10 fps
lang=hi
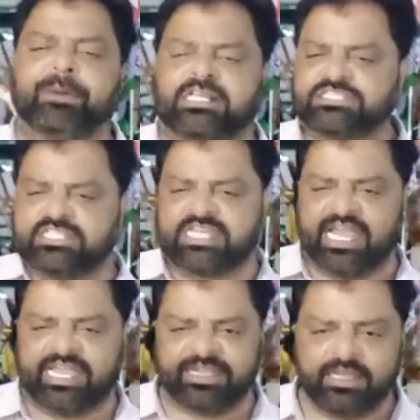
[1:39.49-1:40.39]
वास्ते
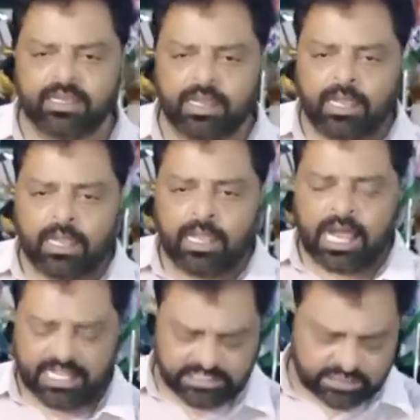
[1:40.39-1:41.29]
चाहे
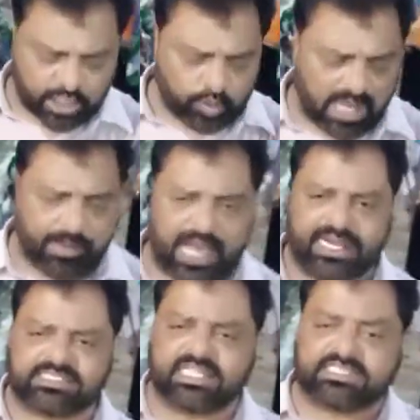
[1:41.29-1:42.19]
आज इस कोरोना
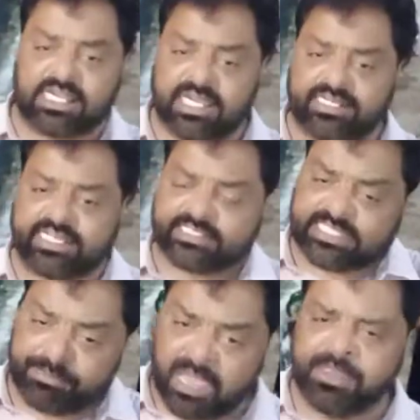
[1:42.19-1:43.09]
वायरस के संकट के
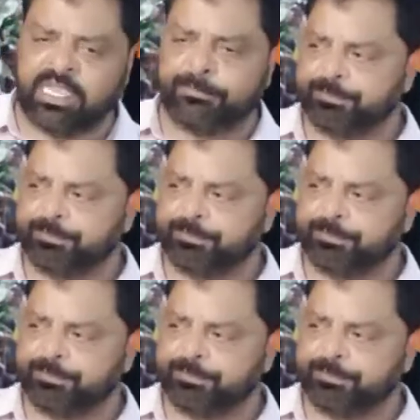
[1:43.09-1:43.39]
समय भी